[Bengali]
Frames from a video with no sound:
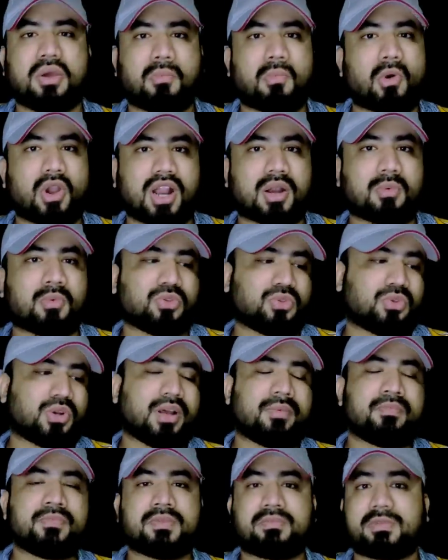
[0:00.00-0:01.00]
বলার মতো না
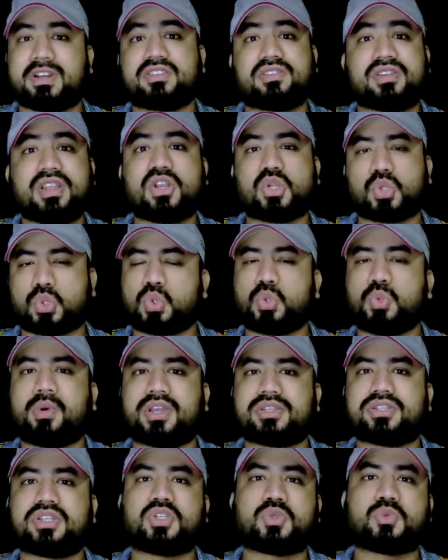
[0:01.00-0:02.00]
বাট স্টিল
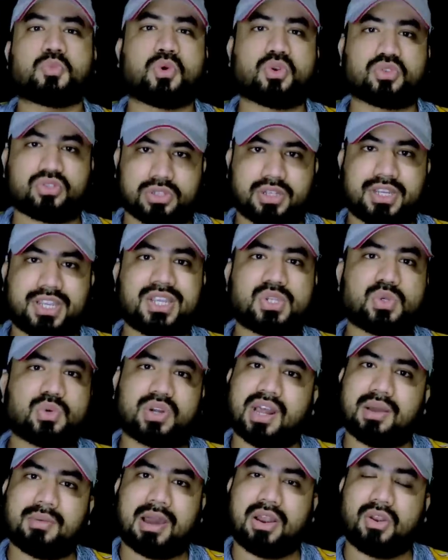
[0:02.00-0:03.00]
সুভাশিস বোস
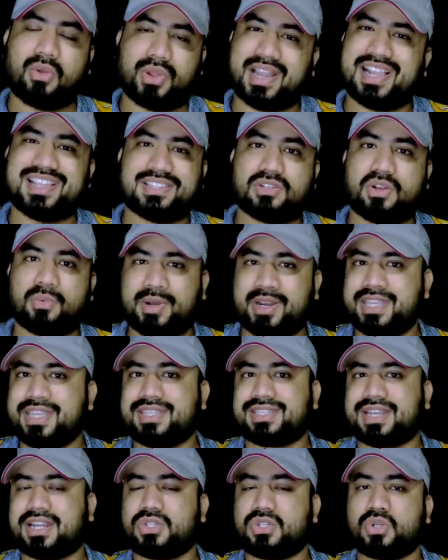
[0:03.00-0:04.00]
কিছুটা ভালো খেলছিল মানে এই
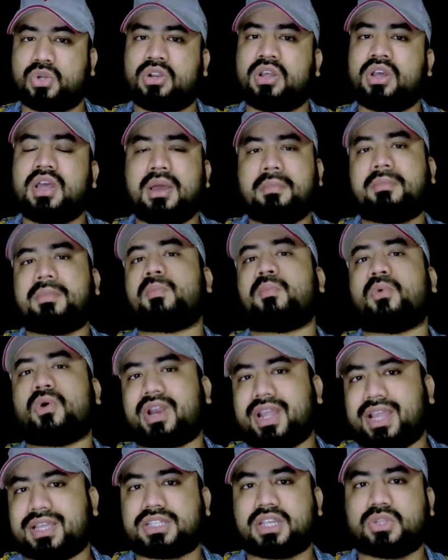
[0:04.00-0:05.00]
চারজন বা
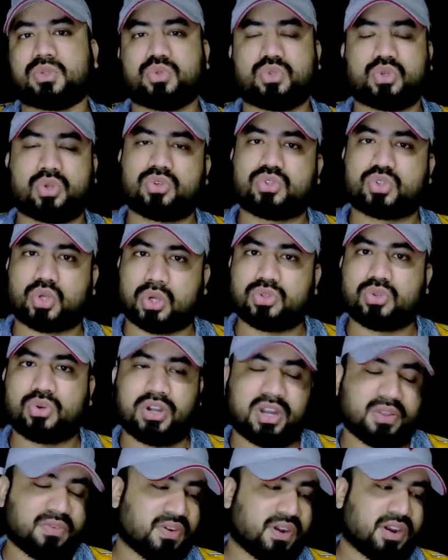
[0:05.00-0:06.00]
পরে আসা দু দুজন ছজন
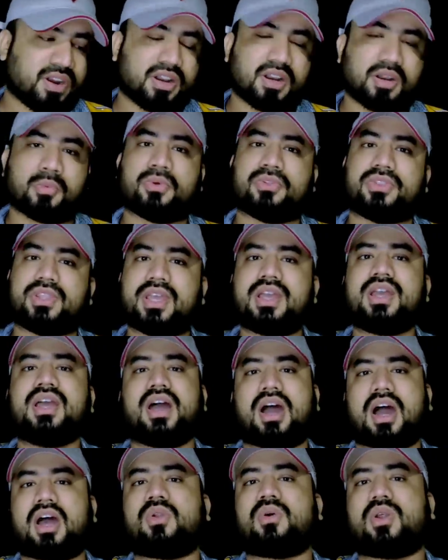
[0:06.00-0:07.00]
ডিফেন্ডারের মধ্যে
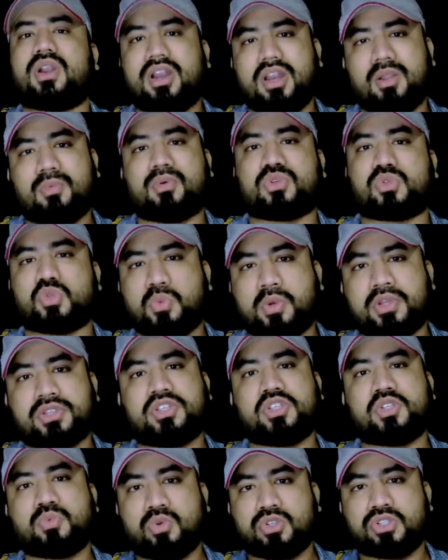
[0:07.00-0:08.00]
আনোয়ার আলীর পর
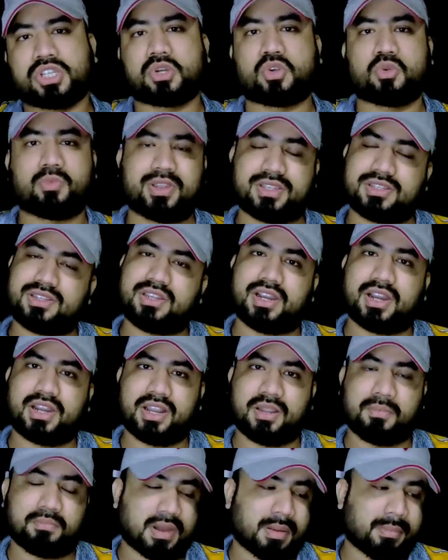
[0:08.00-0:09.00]
শুভাশিষ বোস একটু বেশি
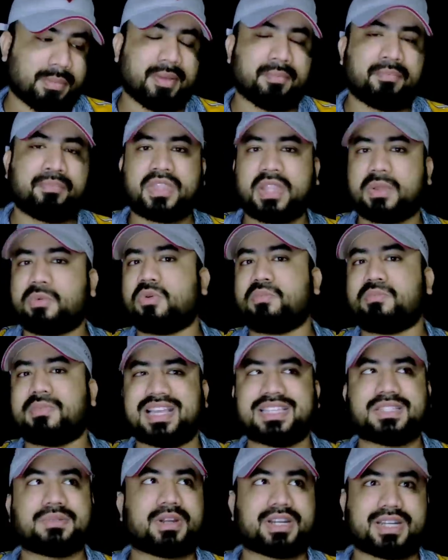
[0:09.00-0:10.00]
রেটিং পাবে এবং
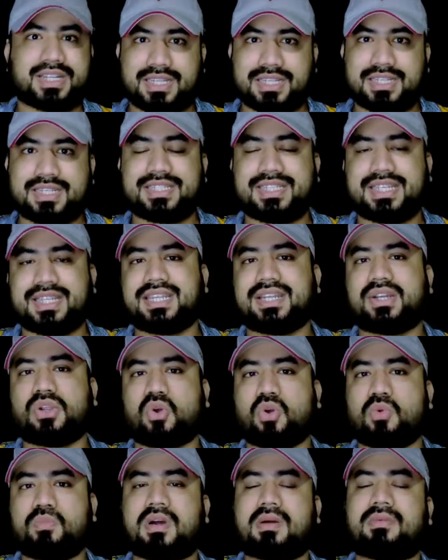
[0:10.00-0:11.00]
মাঝমাঠে যেই
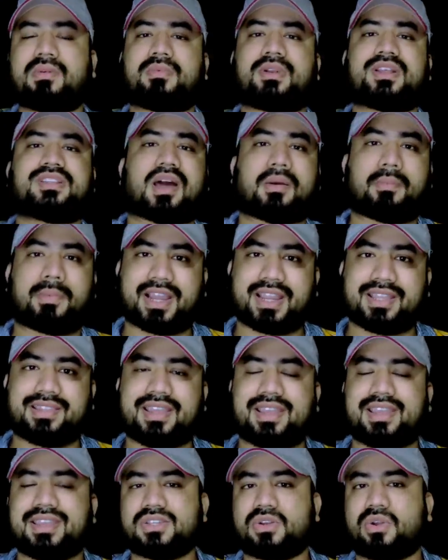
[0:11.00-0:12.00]
রকমভাবে আমরা থাপাকে
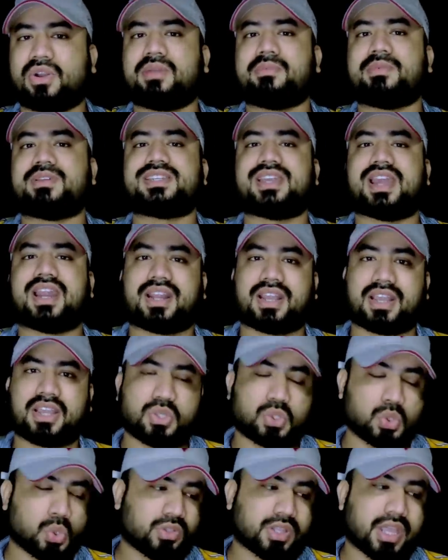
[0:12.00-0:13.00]
দেখি যে অনেক বেশি অ্যাটাকে
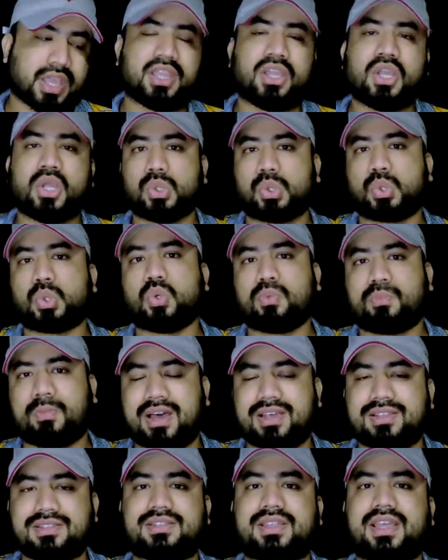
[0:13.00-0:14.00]
যোগ দেয় থ্রু
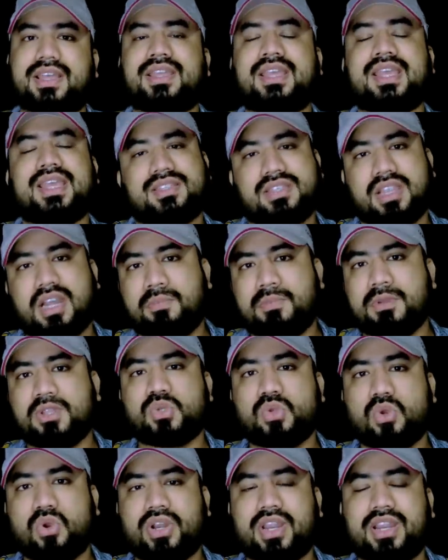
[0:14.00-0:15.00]
পাস দেয় সেট
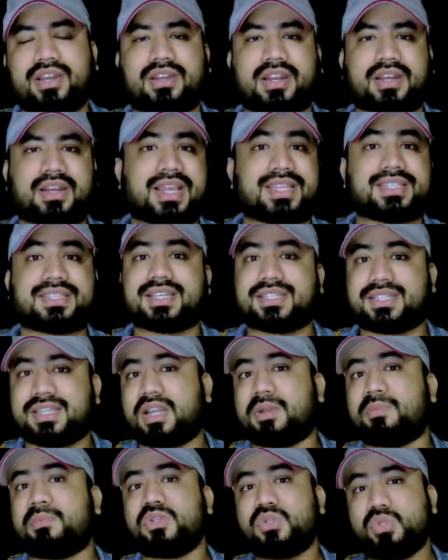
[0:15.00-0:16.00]
পিসগুলো ঠিকঠাক নেই আজকে
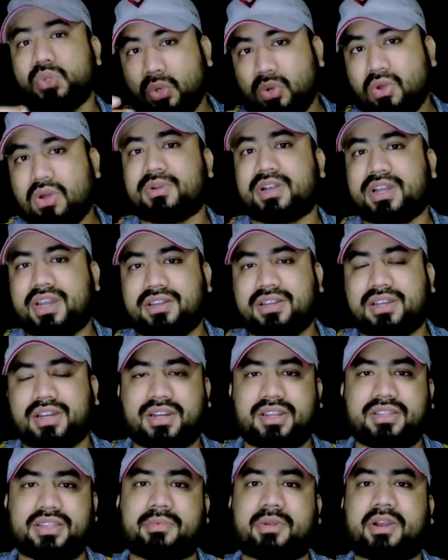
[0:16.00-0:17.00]
সেট পিসগুলো আমরা ঠিকঠাক
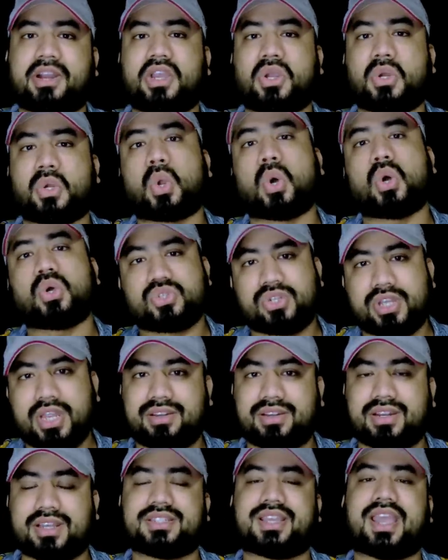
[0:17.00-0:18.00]
নিতে পারিনি ক্রস
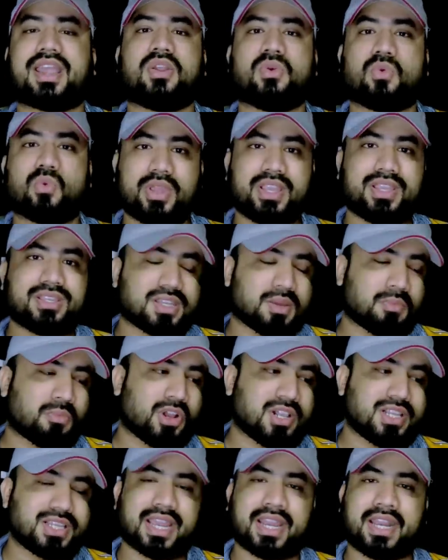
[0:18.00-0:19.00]
ঠিকঠাক যায়নি উইংসে
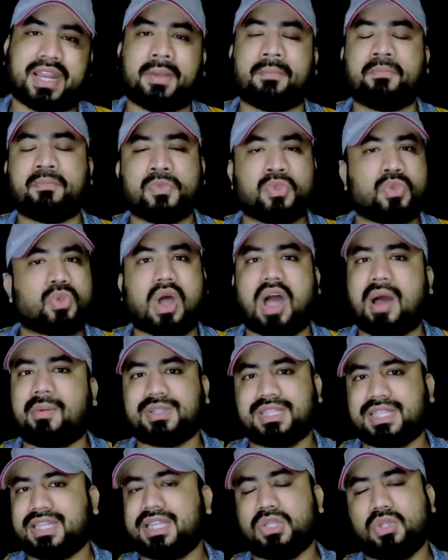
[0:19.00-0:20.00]
বল যায়নি তো
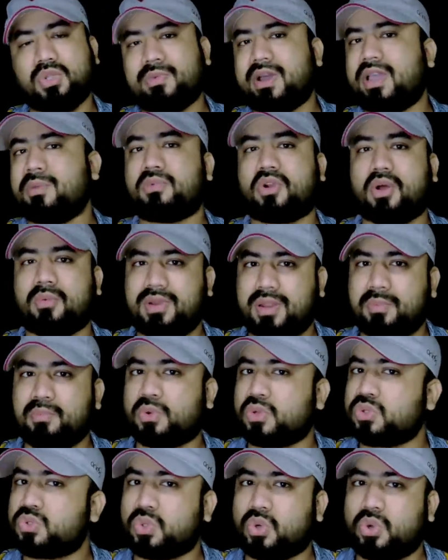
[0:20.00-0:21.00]
আমাদের কিন্তু ভাই প্রবলেম
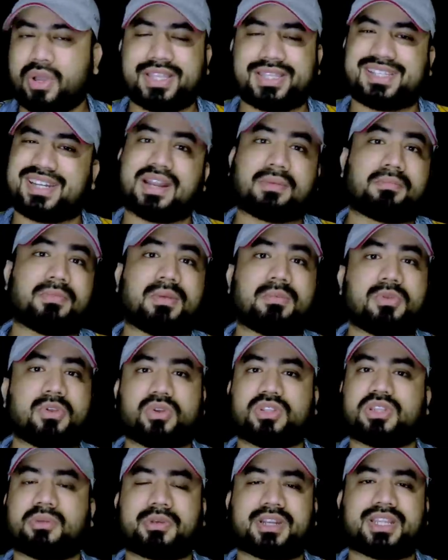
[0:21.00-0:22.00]
প্রচুর হয়েছে এটা মেবি
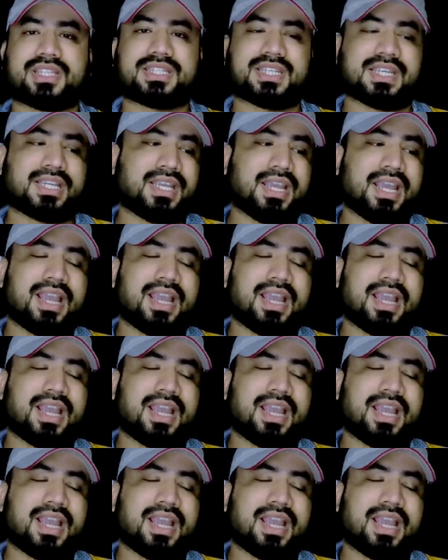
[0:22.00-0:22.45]
হতে পারে যে